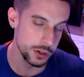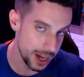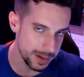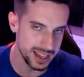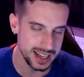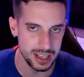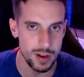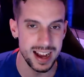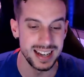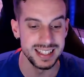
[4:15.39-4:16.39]
Xavi quiere que lo
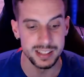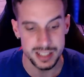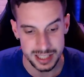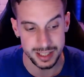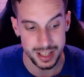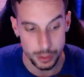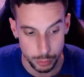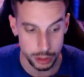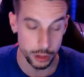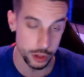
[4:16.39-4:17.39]
haga el 17 de
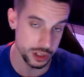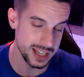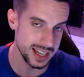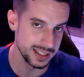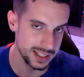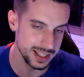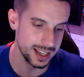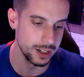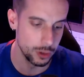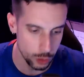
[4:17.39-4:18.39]
julio, dos días antes de que
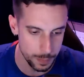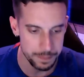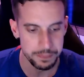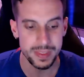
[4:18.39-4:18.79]
el club